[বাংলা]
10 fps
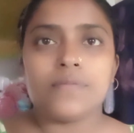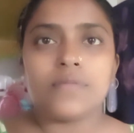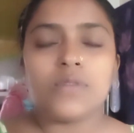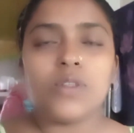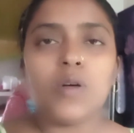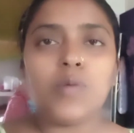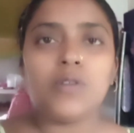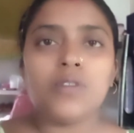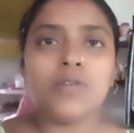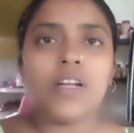তো
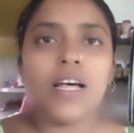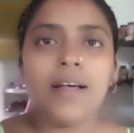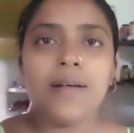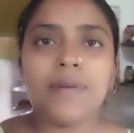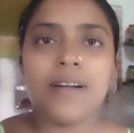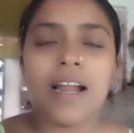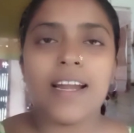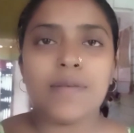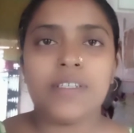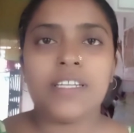বন্ধুরা আমার রান্না
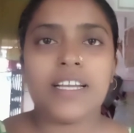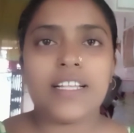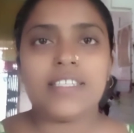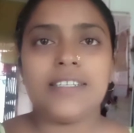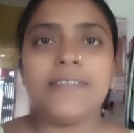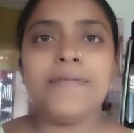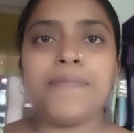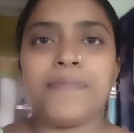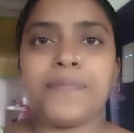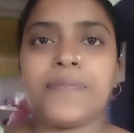মিটে গেছে
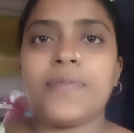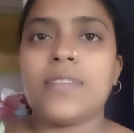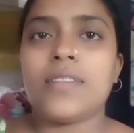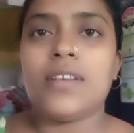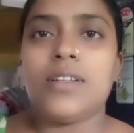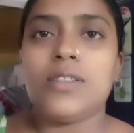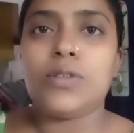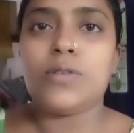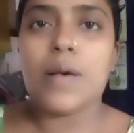তো আমি